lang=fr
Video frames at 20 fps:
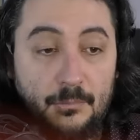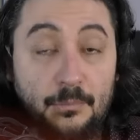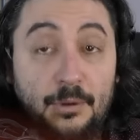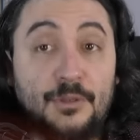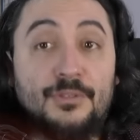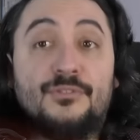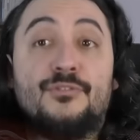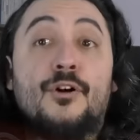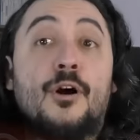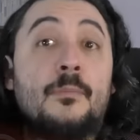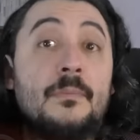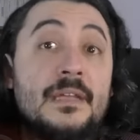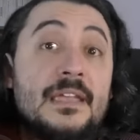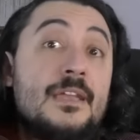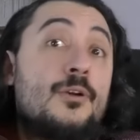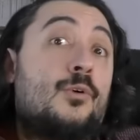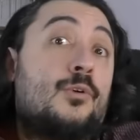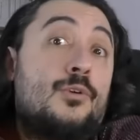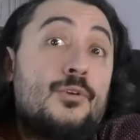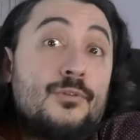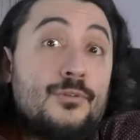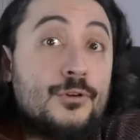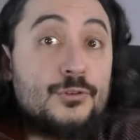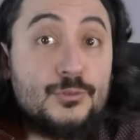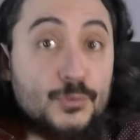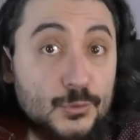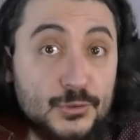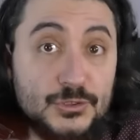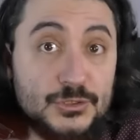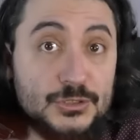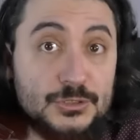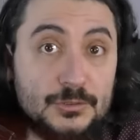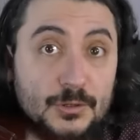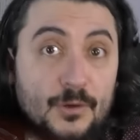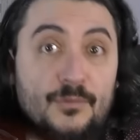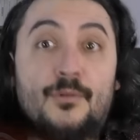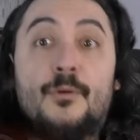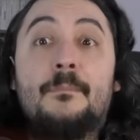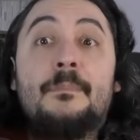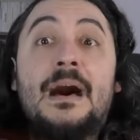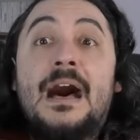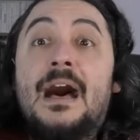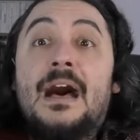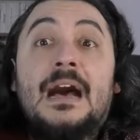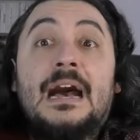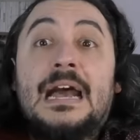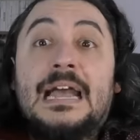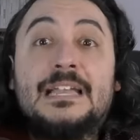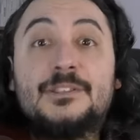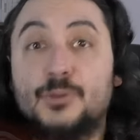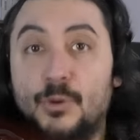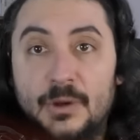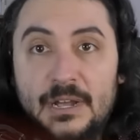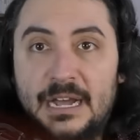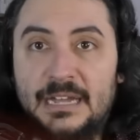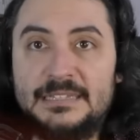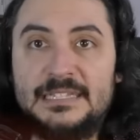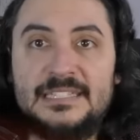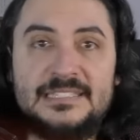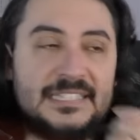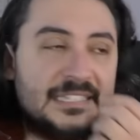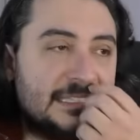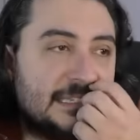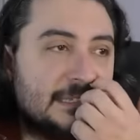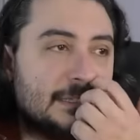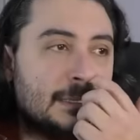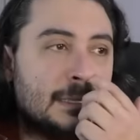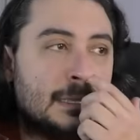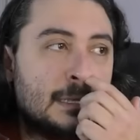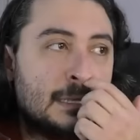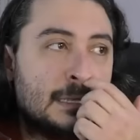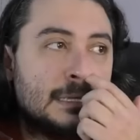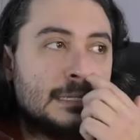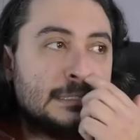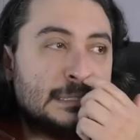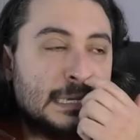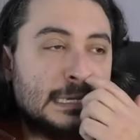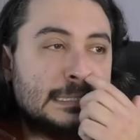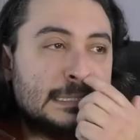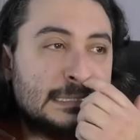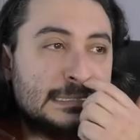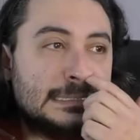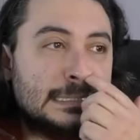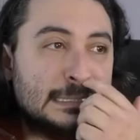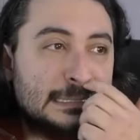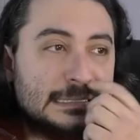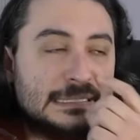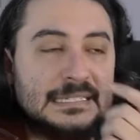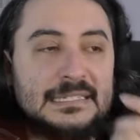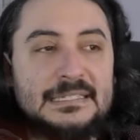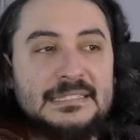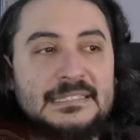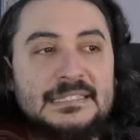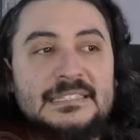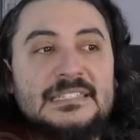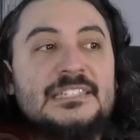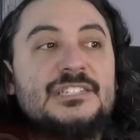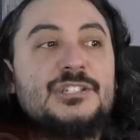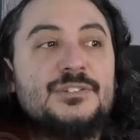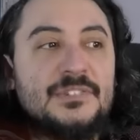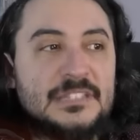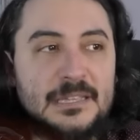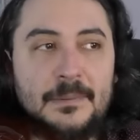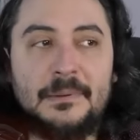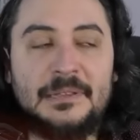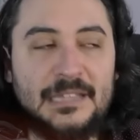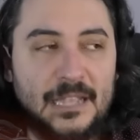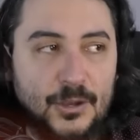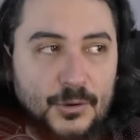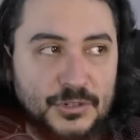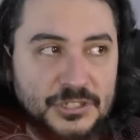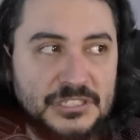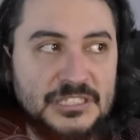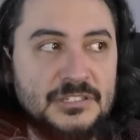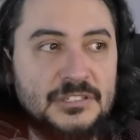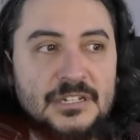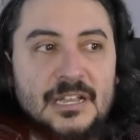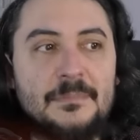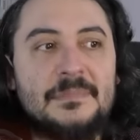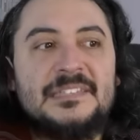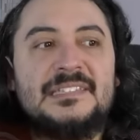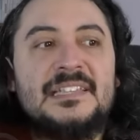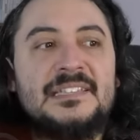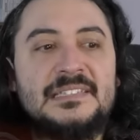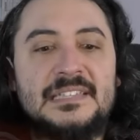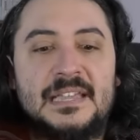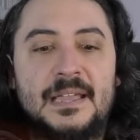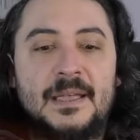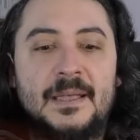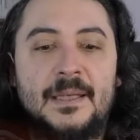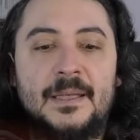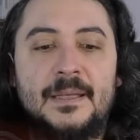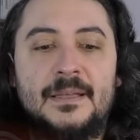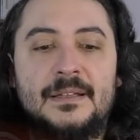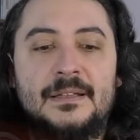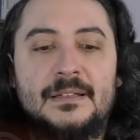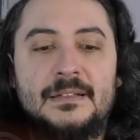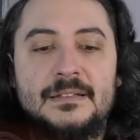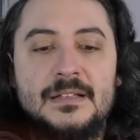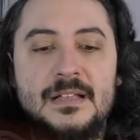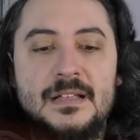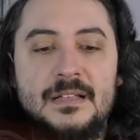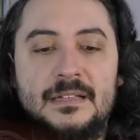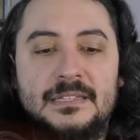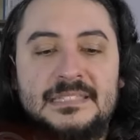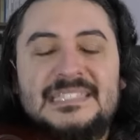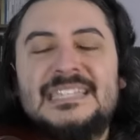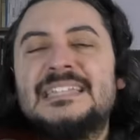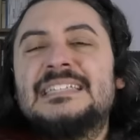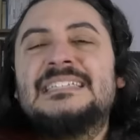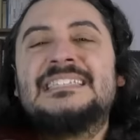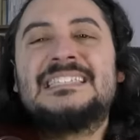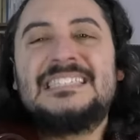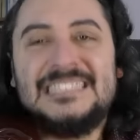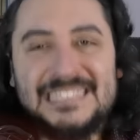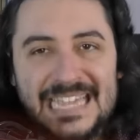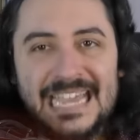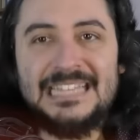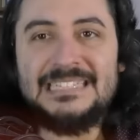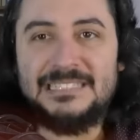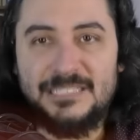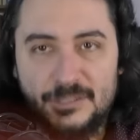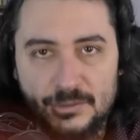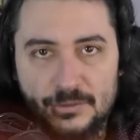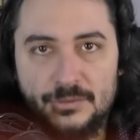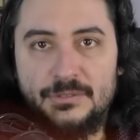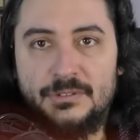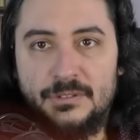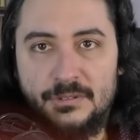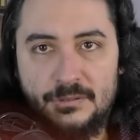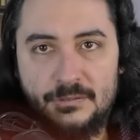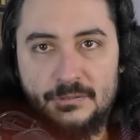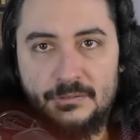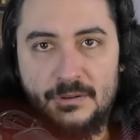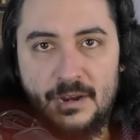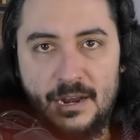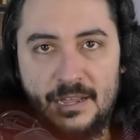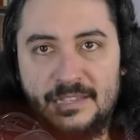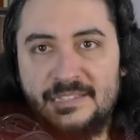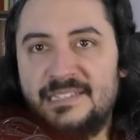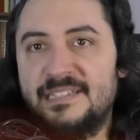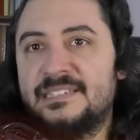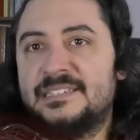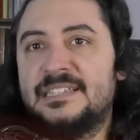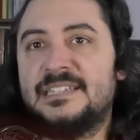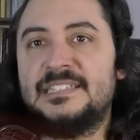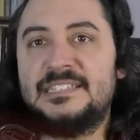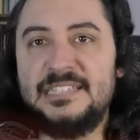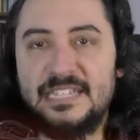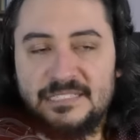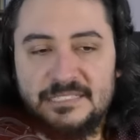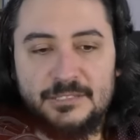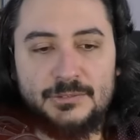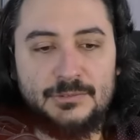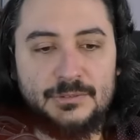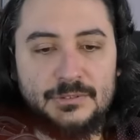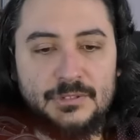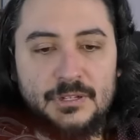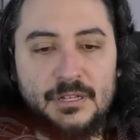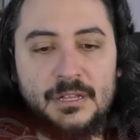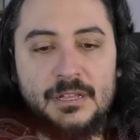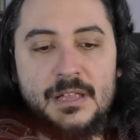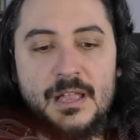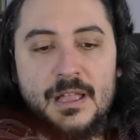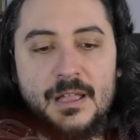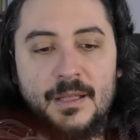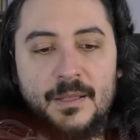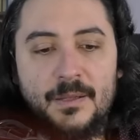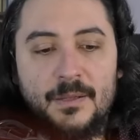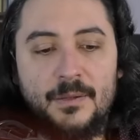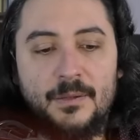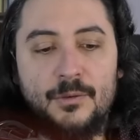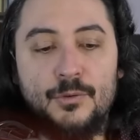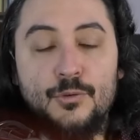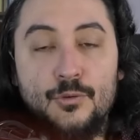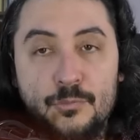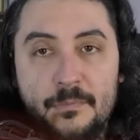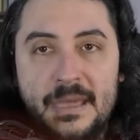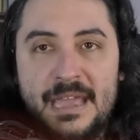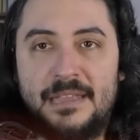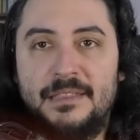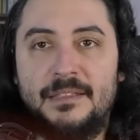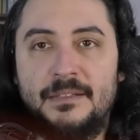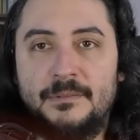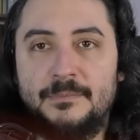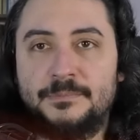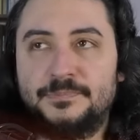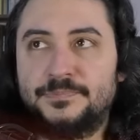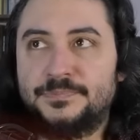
bonne forme, et on le veut tous, on ne veut pas rétrograder. Ça, Je dirais que ça, Si je devais débattre avec Rochdy, je dirais, mais ça, c'est. une certitude. C'est une certitude humaine.